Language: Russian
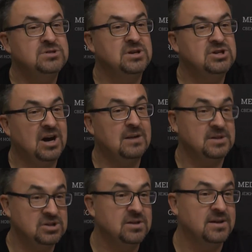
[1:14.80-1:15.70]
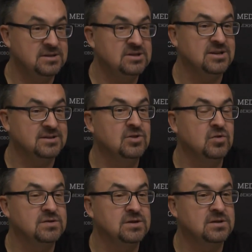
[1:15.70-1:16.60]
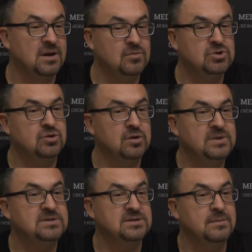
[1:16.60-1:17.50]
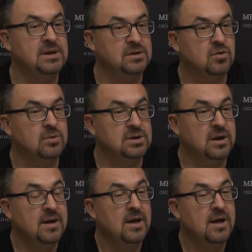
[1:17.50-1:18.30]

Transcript: и чаром начинать сейчас готовиться к тому, что их место заменят роботы.